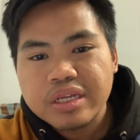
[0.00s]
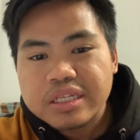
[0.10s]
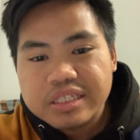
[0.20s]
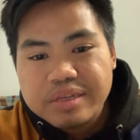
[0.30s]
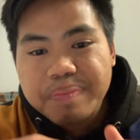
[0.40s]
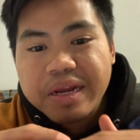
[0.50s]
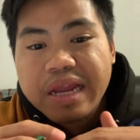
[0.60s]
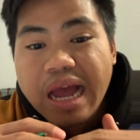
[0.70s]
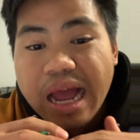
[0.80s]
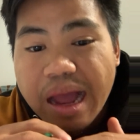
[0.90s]
Jadi
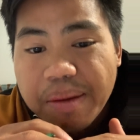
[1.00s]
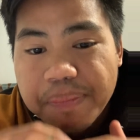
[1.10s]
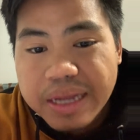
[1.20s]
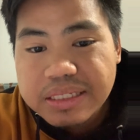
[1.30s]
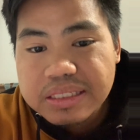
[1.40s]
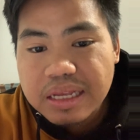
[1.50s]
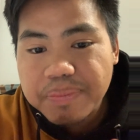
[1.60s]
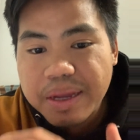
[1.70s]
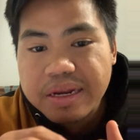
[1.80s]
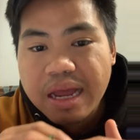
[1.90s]
pada masa,
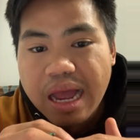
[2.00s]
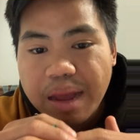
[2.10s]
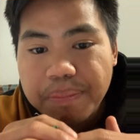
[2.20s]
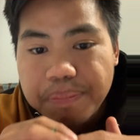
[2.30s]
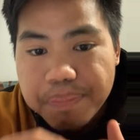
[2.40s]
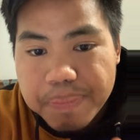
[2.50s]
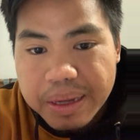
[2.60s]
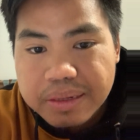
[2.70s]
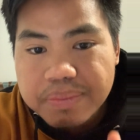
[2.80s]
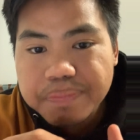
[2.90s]
pada
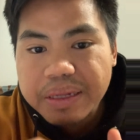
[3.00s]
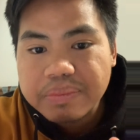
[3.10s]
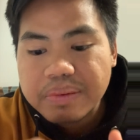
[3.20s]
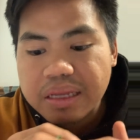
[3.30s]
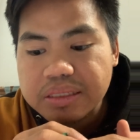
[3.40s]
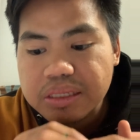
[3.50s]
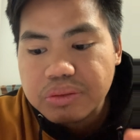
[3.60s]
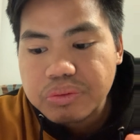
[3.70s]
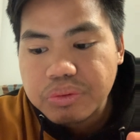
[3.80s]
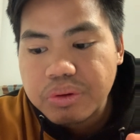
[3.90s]
abad 14
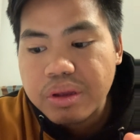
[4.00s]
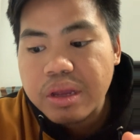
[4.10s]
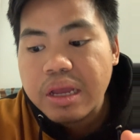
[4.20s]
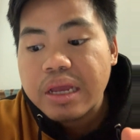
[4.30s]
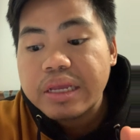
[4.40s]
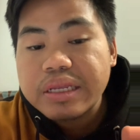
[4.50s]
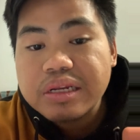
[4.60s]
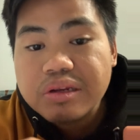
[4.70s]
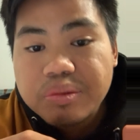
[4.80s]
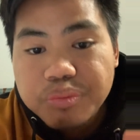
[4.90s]
itu,
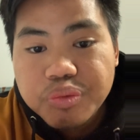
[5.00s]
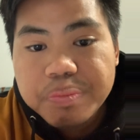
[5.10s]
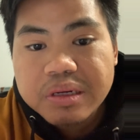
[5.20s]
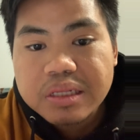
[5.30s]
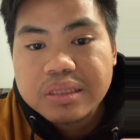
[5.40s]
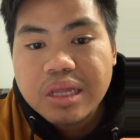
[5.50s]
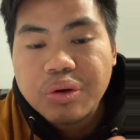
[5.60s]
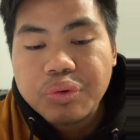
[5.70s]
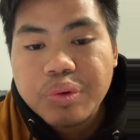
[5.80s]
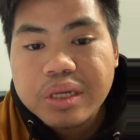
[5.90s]
ilmu
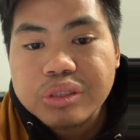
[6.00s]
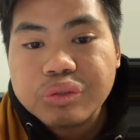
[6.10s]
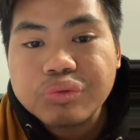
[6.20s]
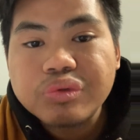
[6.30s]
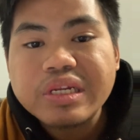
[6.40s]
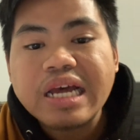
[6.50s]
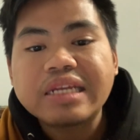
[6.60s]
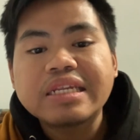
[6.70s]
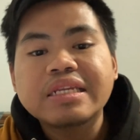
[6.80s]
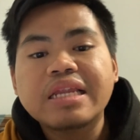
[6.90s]
pengetahuan sudah
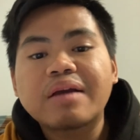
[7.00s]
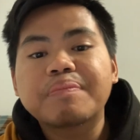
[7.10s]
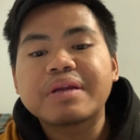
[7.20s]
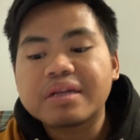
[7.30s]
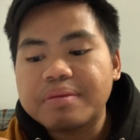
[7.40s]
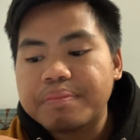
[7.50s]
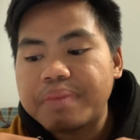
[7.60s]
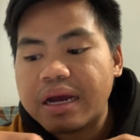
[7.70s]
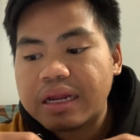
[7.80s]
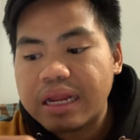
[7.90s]
tidak
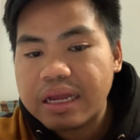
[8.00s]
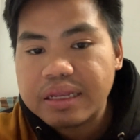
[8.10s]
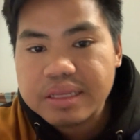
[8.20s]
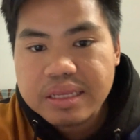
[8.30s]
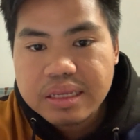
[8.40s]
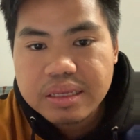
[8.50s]
berkembang lagi.